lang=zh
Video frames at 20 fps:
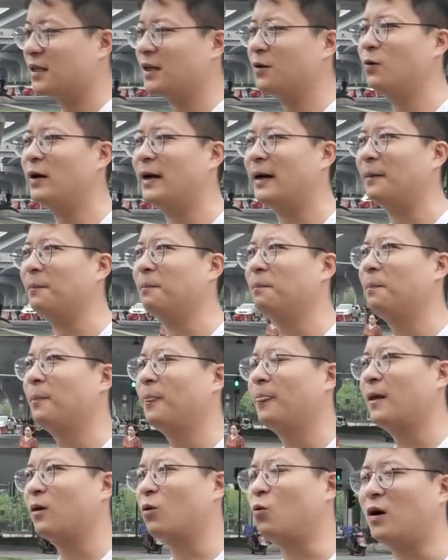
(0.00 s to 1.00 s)
是因为啊，
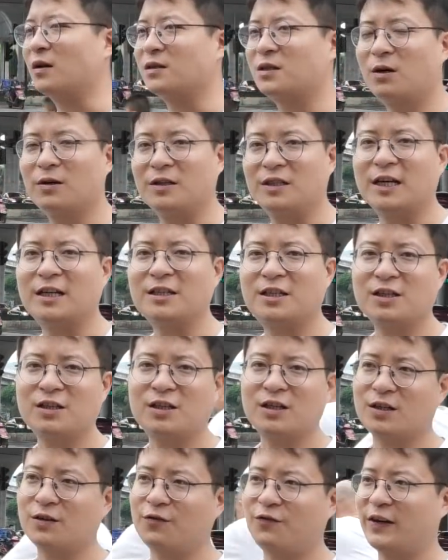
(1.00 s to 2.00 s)
广州以前经
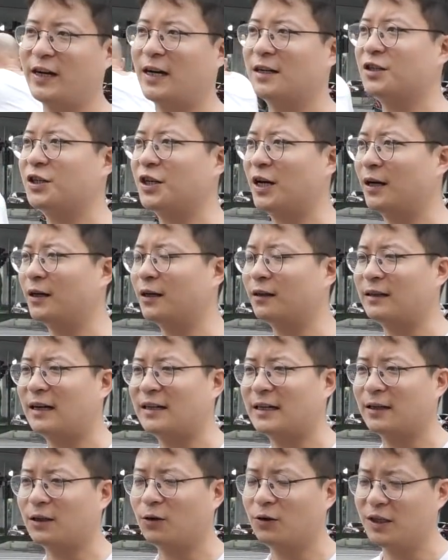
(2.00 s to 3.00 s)
济是非常强的，
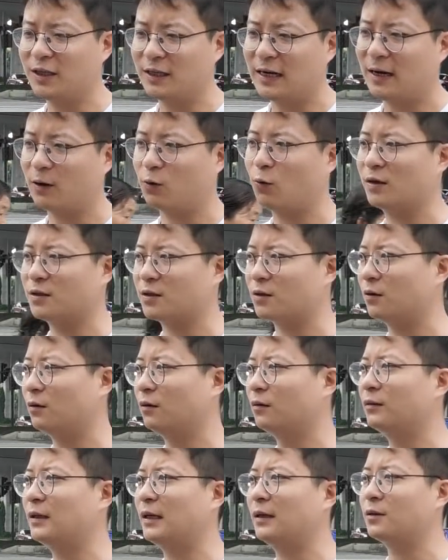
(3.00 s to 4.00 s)
大家都依赖广
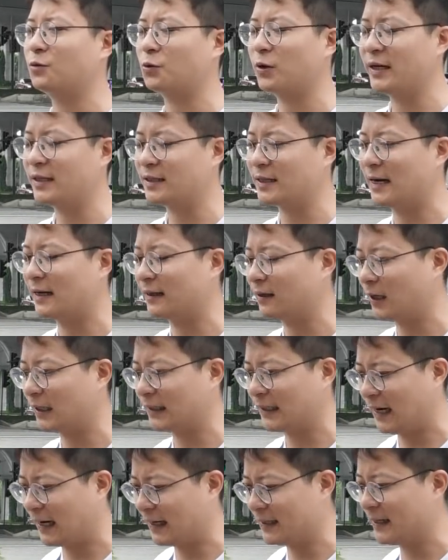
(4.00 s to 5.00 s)
州，但是所以这样的
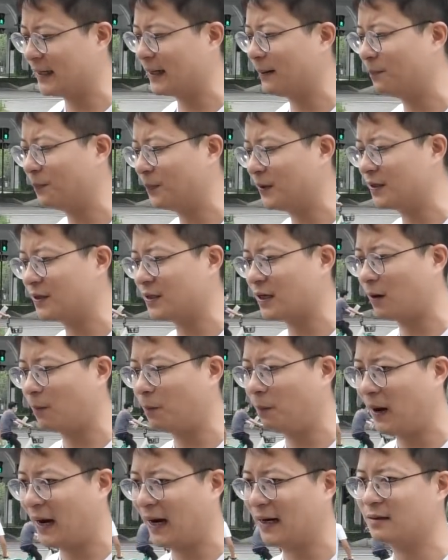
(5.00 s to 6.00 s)
话，他也比较
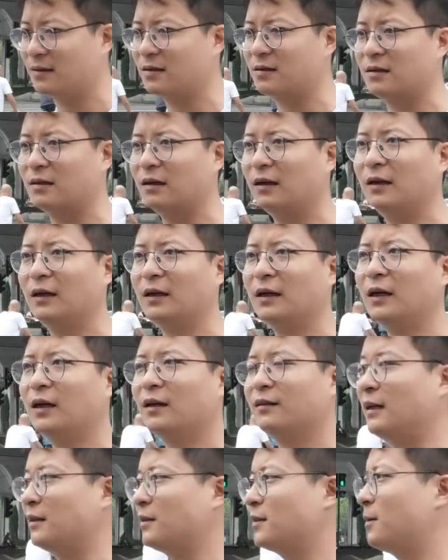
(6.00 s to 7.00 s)
排斥。
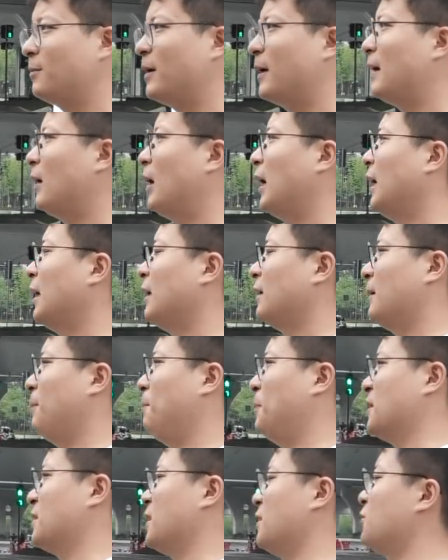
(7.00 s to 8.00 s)
但是这边的话，它
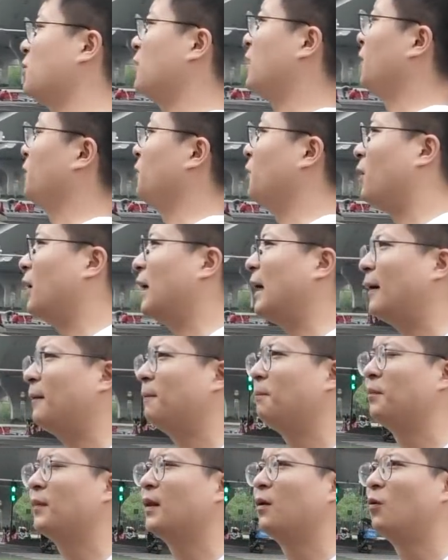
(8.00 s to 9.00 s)
本身就很弱呀。
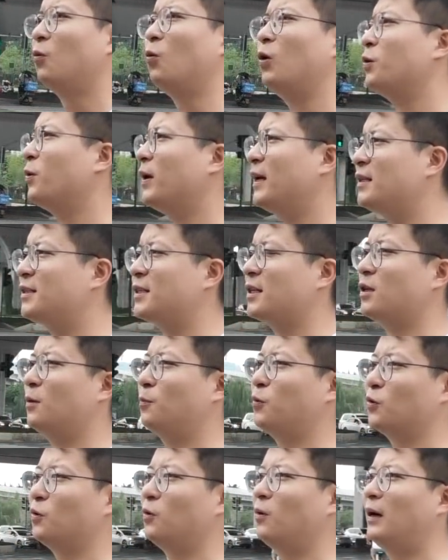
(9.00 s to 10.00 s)
我愿意接
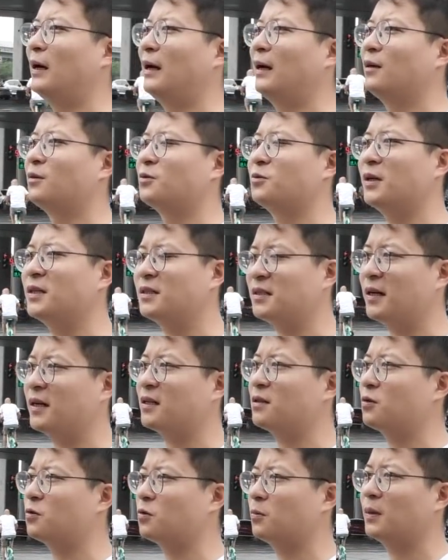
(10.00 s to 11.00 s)
受普通话呀，所以这
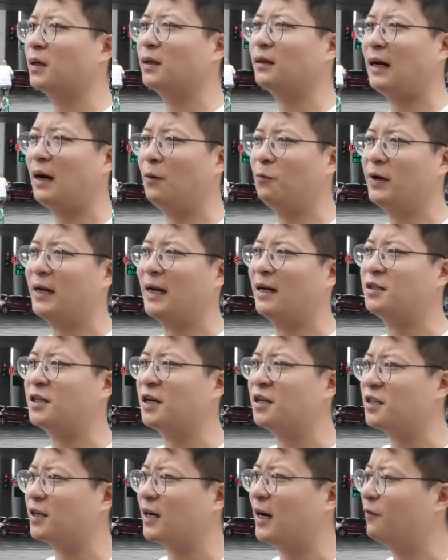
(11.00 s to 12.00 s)
也是什么？它未来
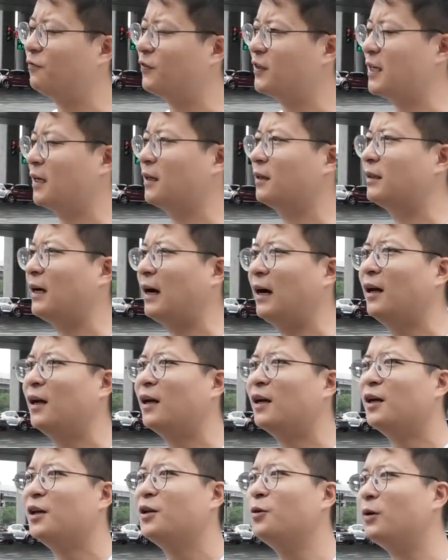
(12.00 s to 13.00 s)
前景还非常的大，
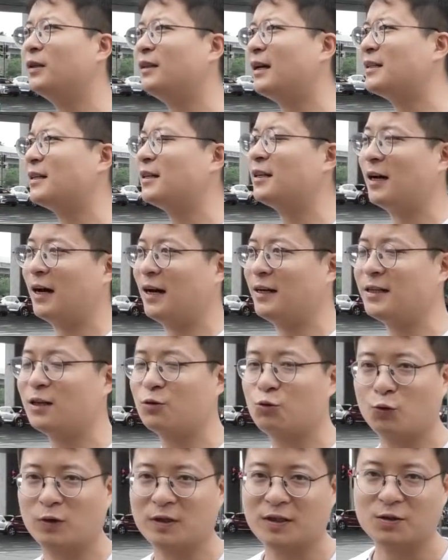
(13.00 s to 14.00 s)
因为大家还
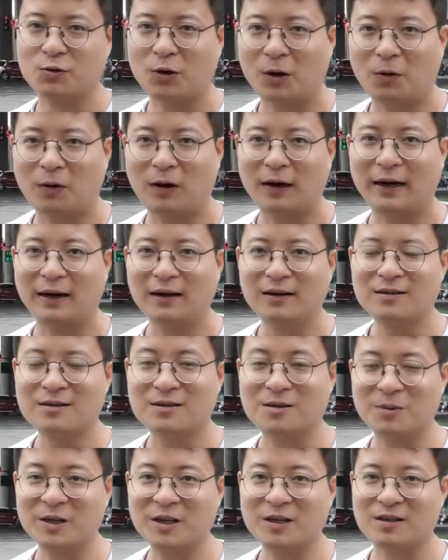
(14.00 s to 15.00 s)
在说四川话呀。
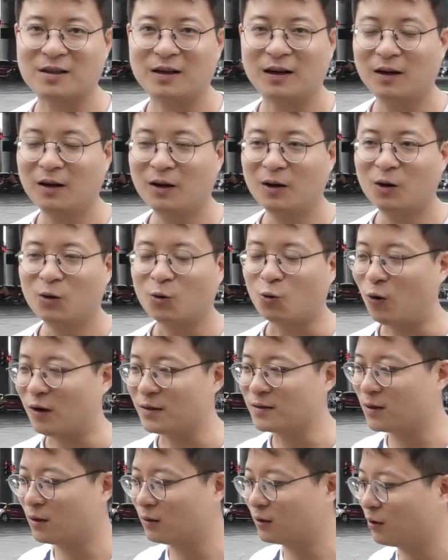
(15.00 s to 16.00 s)
什么意思？
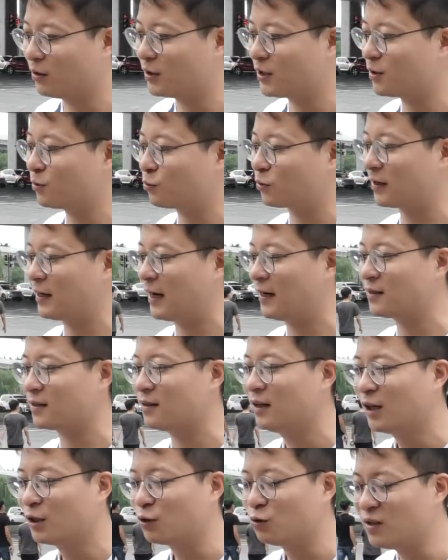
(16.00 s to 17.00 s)
广州都已经开
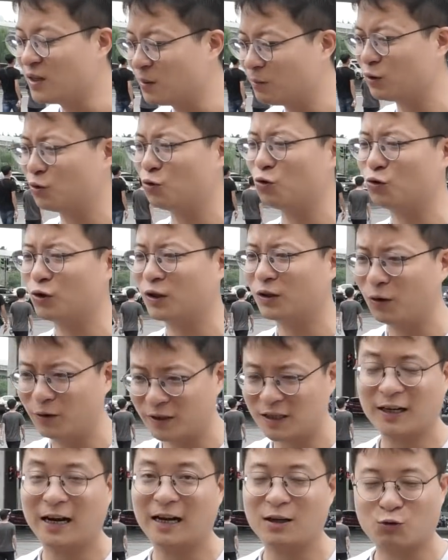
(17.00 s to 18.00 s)
始那么拒绝，
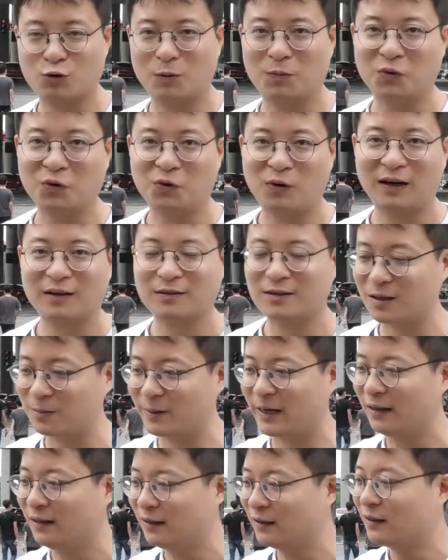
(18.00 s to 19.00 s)
都已经开始说普通话了。
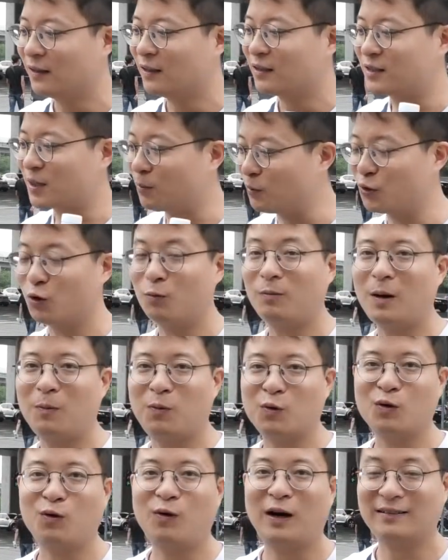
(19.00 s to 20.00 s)
这边这么拥抱
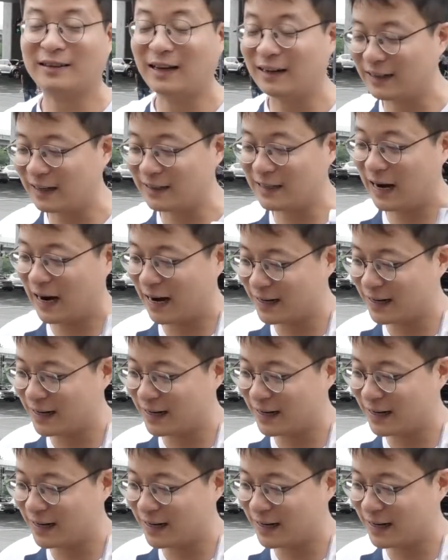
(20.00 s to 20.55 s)
普通话，但大家